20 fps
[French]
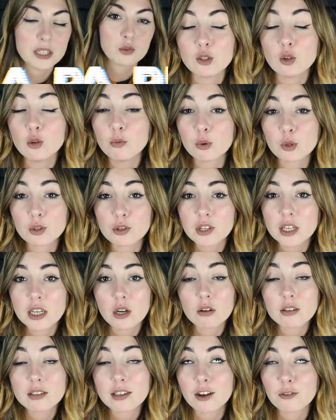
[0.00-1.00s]
Donc pour ceux qui
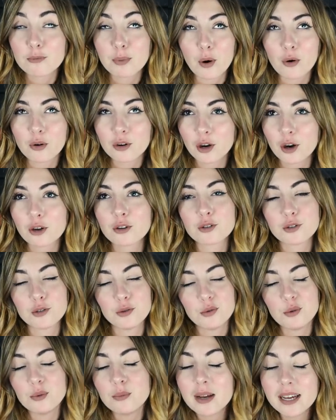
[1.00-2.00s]
ne le savent pas encore, je
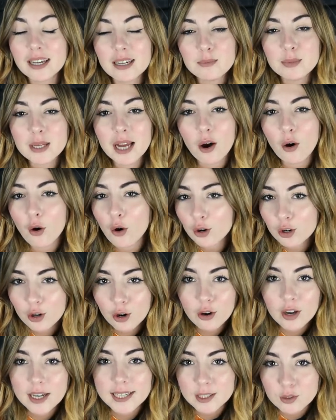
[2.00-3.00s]
suis bel et bien
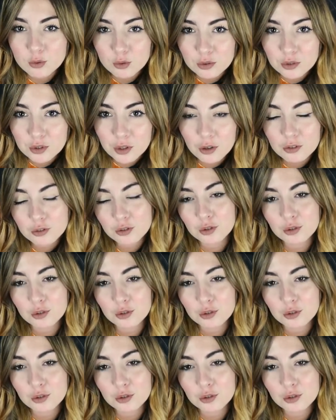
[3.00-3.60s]
encore étudiante.